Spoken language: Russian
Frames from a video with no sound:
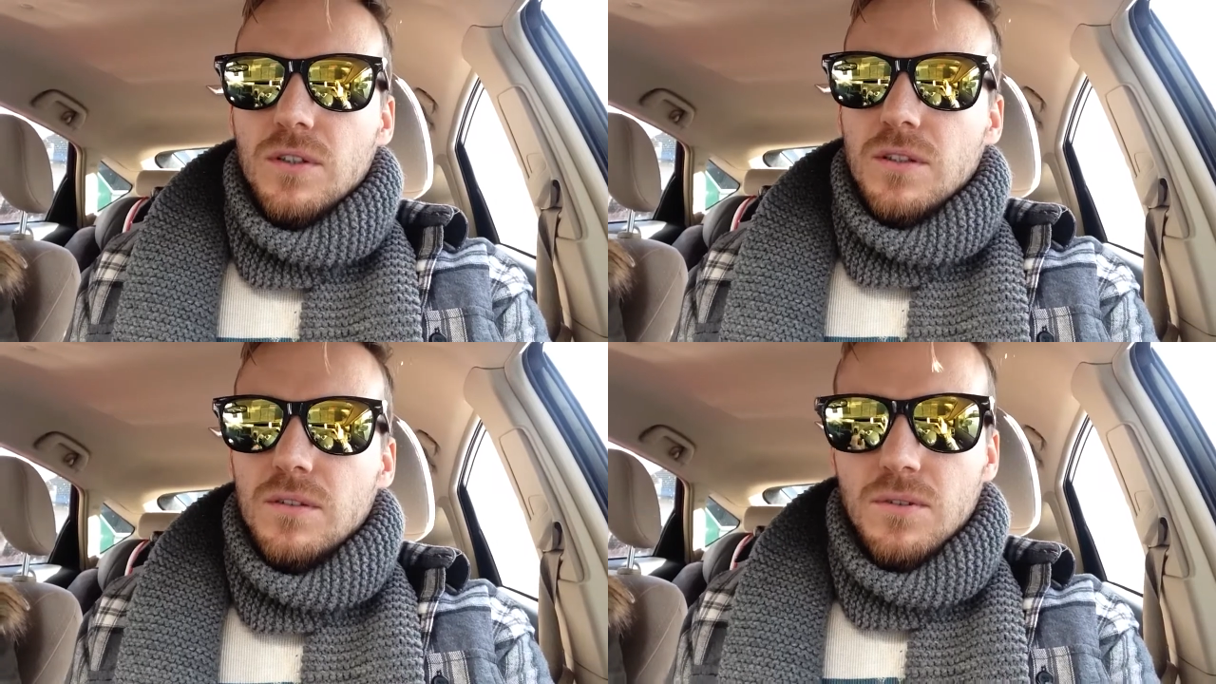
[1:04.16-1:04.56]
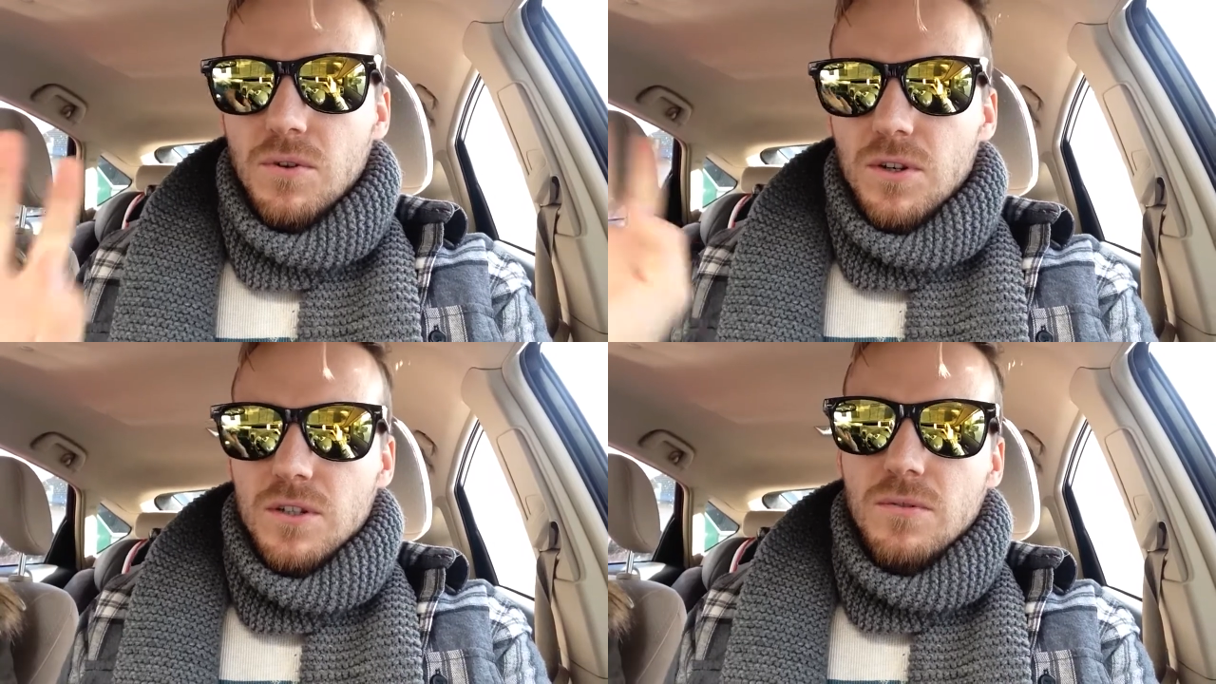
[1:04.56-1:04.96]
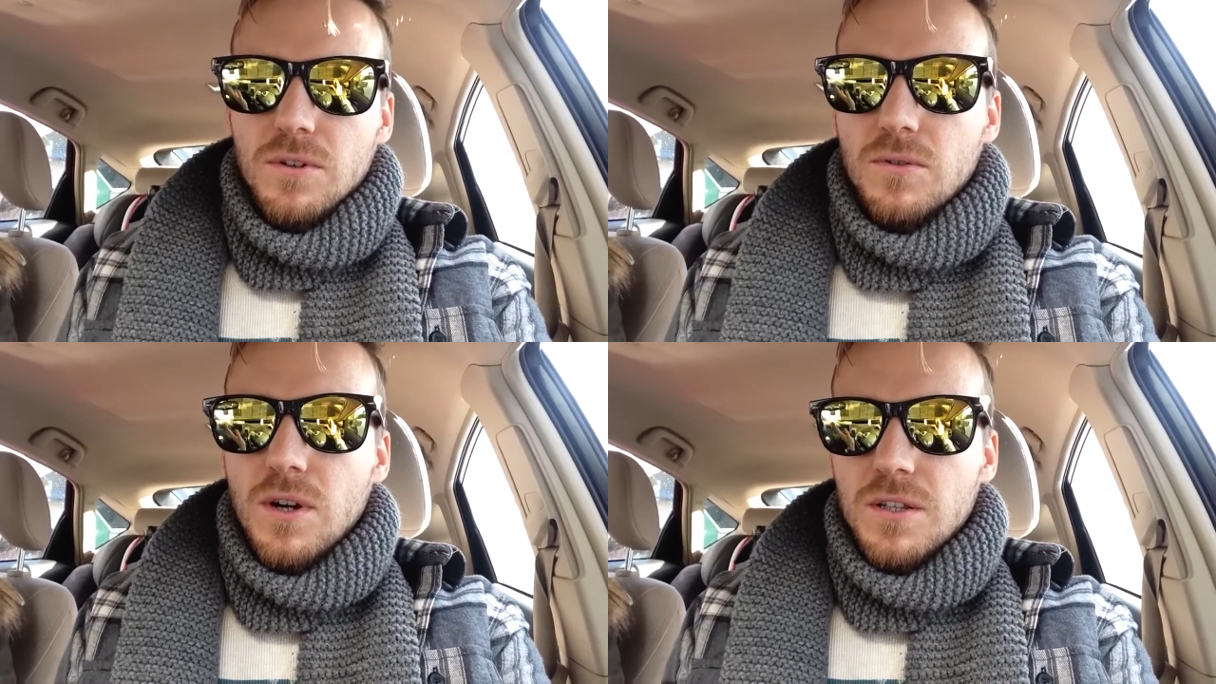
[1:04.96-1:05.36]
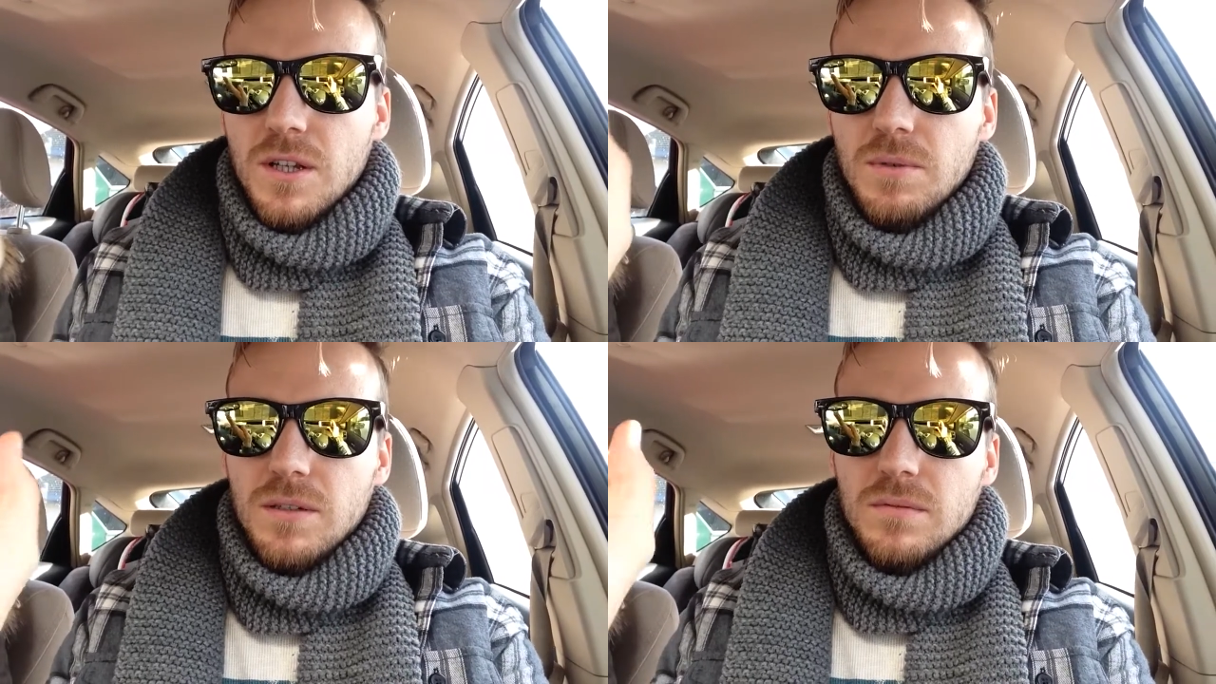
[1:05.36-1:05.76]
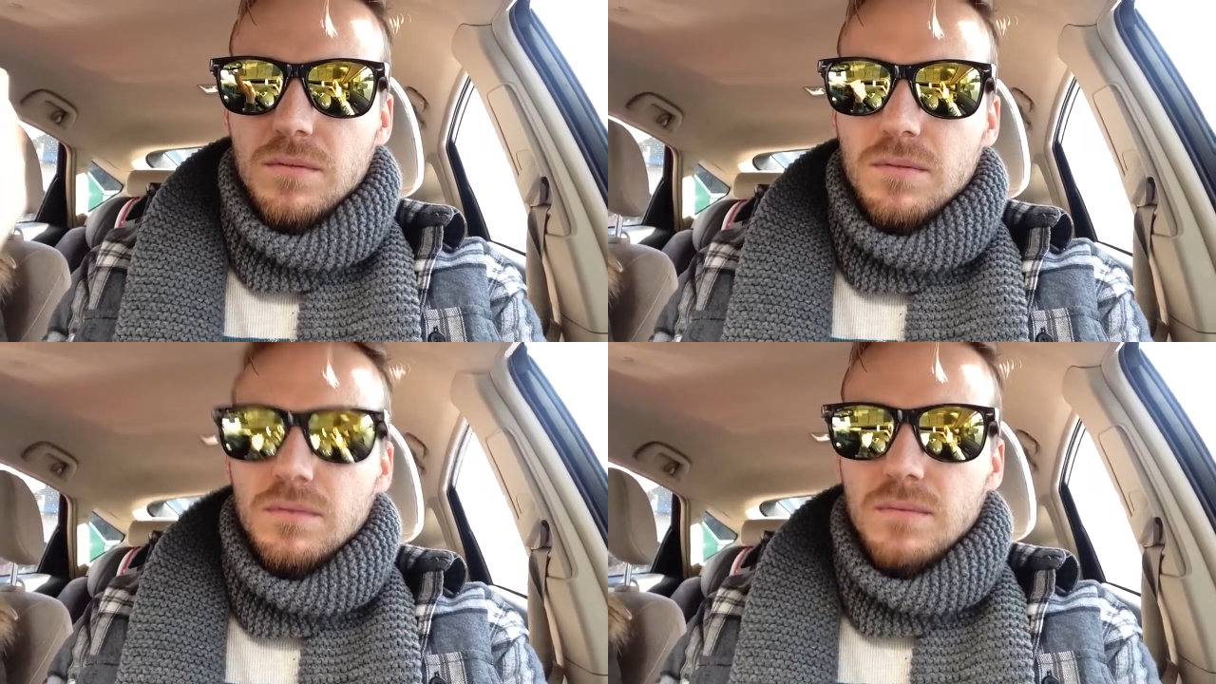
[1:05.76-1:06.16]
это другой разговор, другая тема.
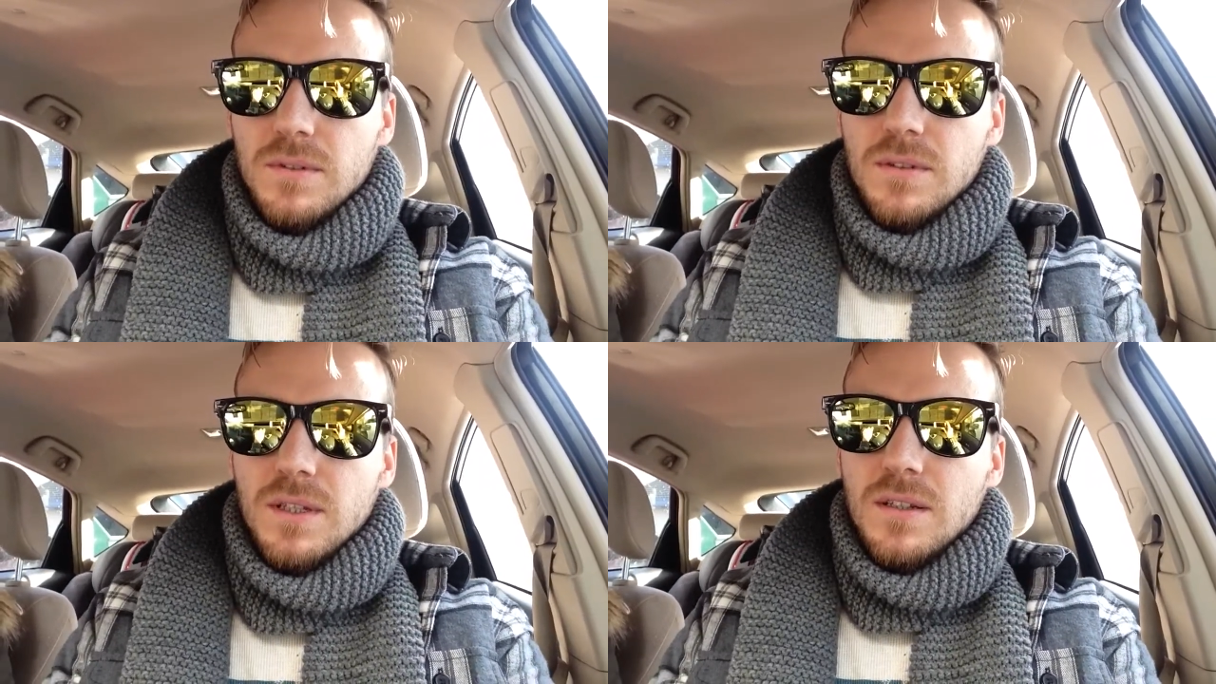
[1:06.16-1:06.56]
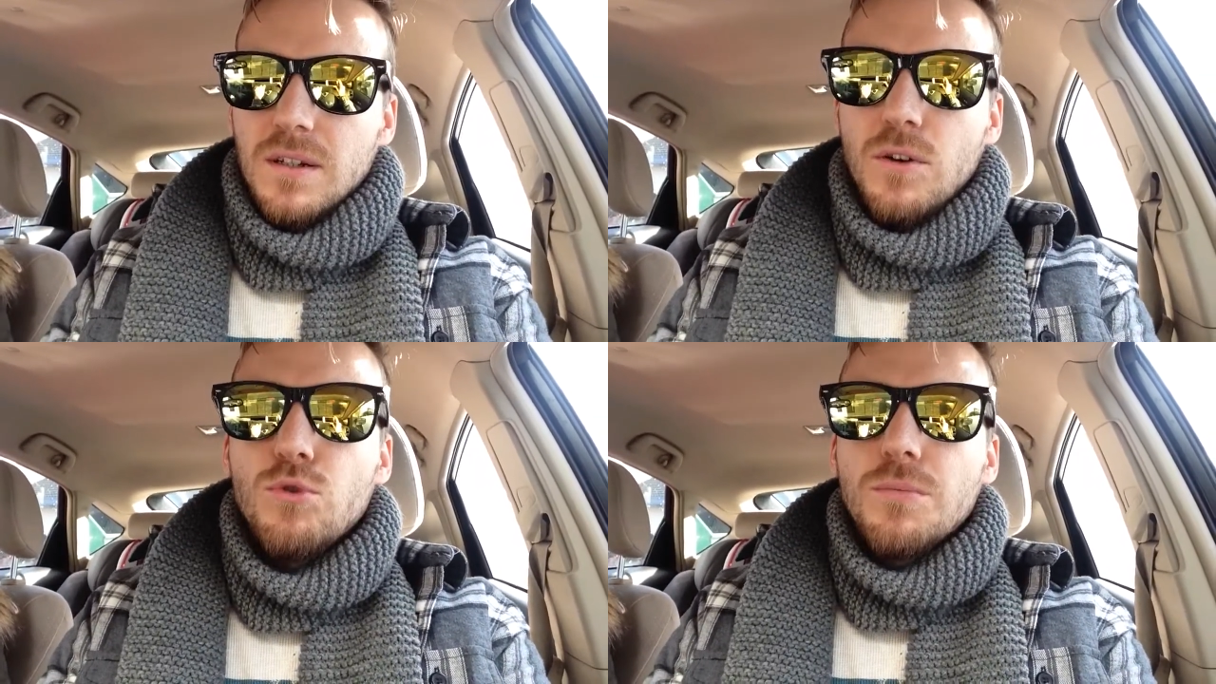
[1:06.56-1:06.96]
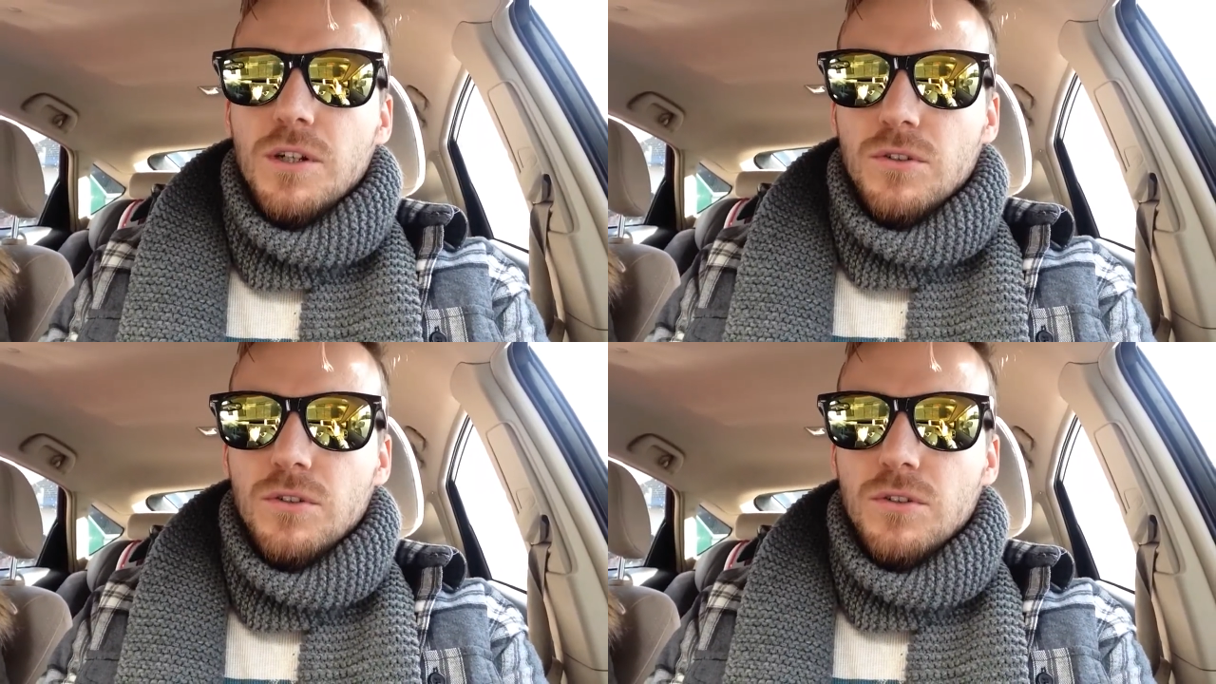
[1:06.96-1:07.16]
И это людям,